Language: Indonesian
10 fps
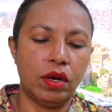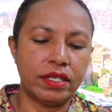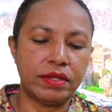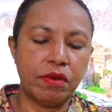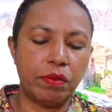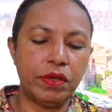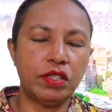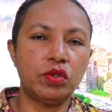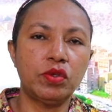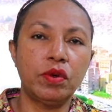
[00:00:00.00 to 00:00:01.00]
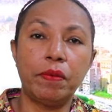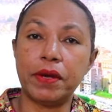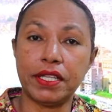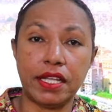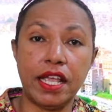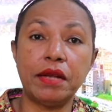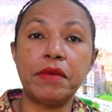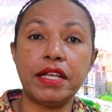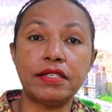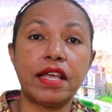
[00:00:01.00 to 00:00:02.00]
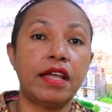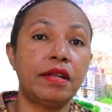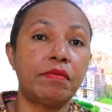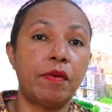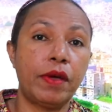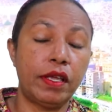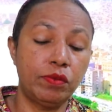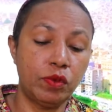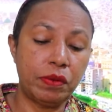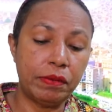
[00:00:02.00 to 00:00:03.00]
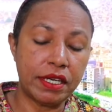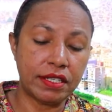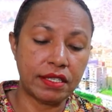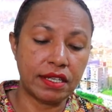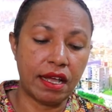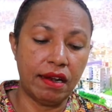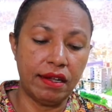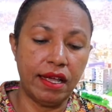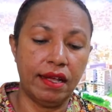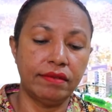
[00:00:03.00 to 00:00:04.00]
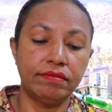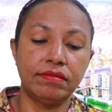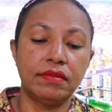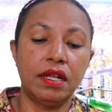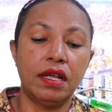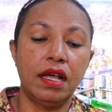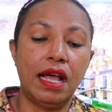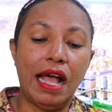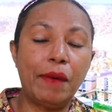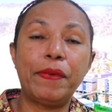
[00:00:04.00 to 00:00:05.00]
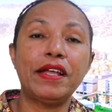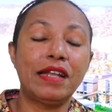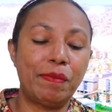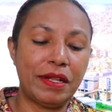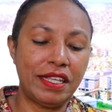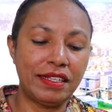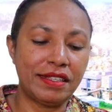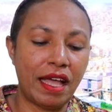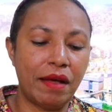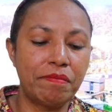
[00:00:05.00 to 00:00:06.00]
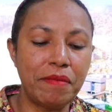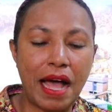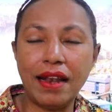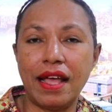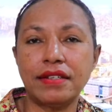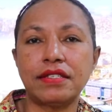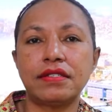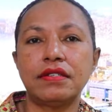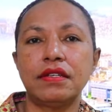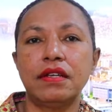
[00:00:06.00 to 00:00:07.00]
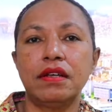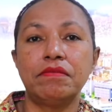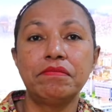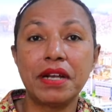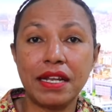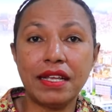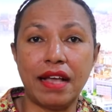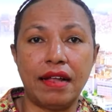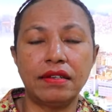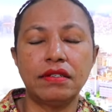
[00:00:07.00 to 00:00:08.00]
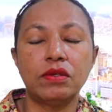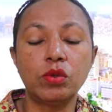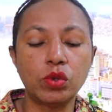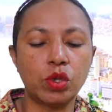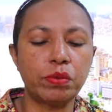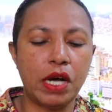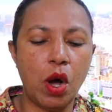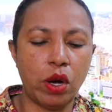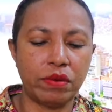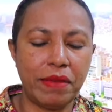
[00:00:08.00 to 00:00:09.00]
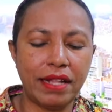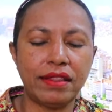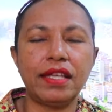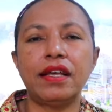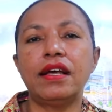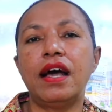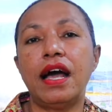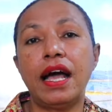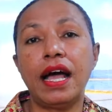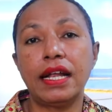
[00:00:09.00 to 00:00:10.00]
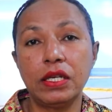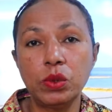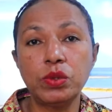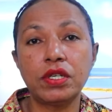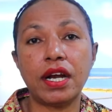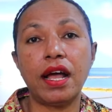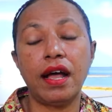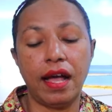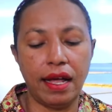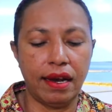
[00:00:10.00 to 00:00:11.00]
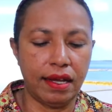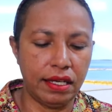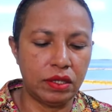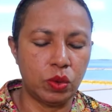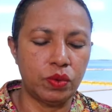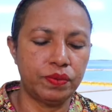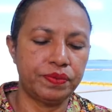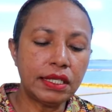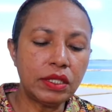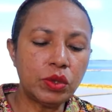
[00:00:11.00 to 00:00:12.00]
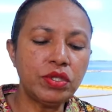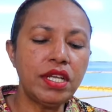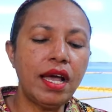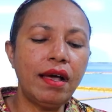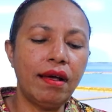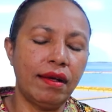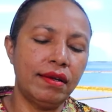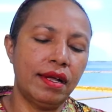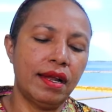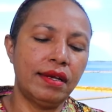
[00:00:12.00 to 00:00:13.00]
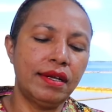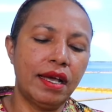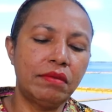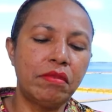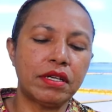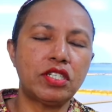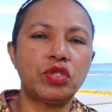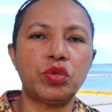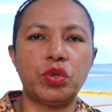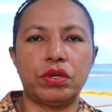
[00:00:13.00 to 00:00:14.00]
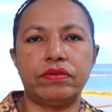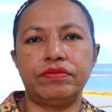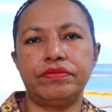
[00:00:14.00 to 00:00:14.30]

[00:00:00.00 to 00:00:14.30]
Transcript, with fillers: oleh sebab itu pertanyaan bagi saya dan Bapak Ibu pemirsa sekalian apa yang dapat kita balas, berikan untuk menghormati anugerah Allah itu? Tentunya adalah dengan bersyukur.